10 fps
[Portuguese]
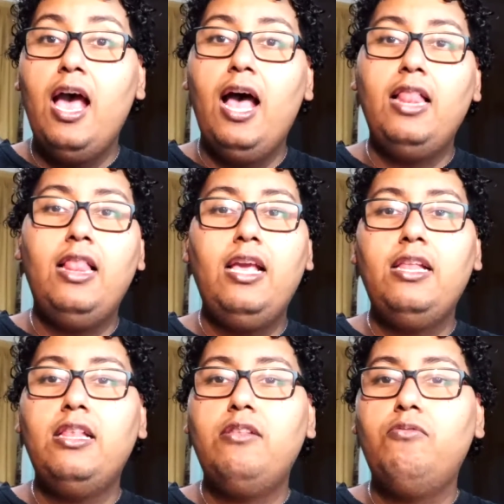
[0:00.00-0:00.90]
A
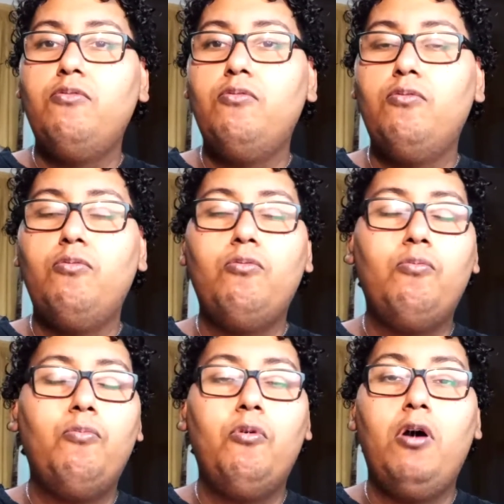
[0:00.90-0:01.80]
lenda do
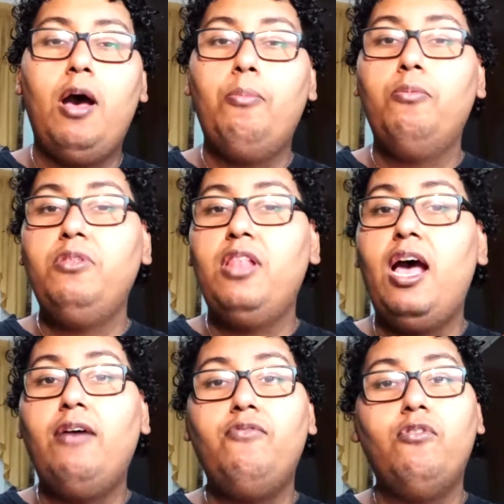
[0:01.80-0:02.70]

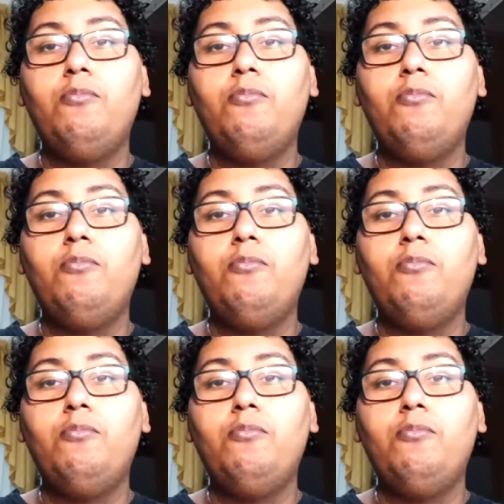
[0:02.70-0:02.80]
abominável